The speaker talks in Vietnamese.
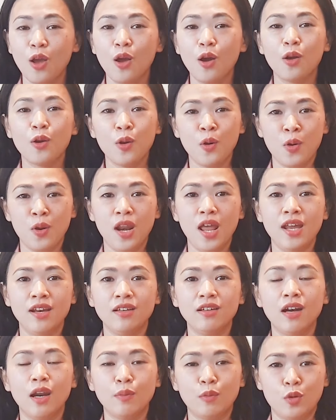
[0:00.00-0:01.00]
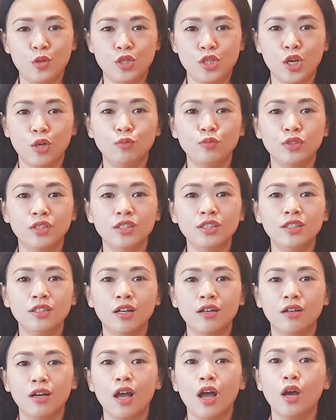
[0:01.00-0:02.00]
nổi lên như là một trong những
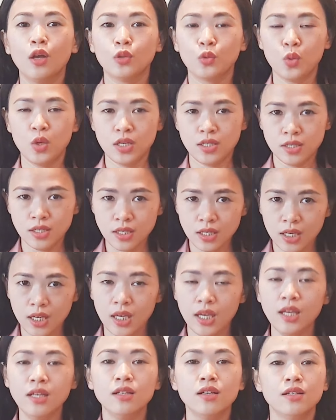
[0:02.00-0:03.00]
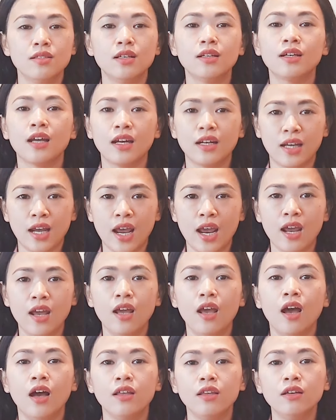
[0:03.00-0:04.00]
trường tuyển rất kỹ, rất khắt khe
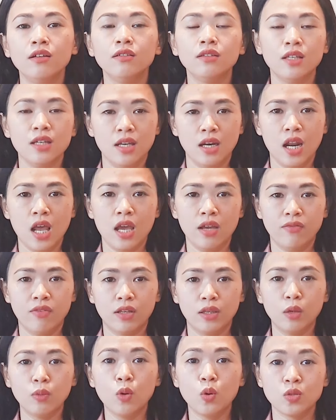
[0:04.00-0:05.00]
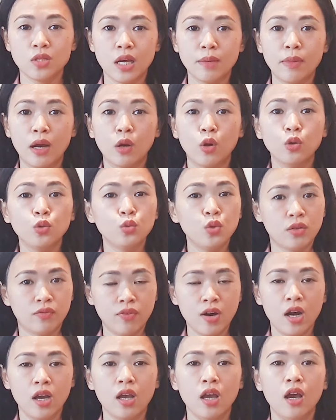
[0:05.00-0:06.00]
nhưng tỷ lệ và tốc độ ra mã cốt tuyệt
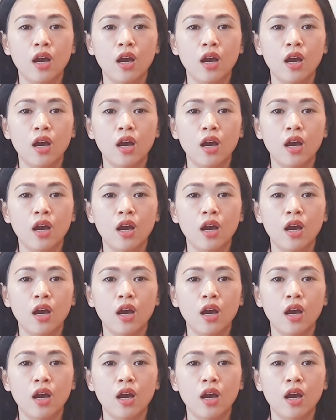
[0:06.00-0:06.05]
vời.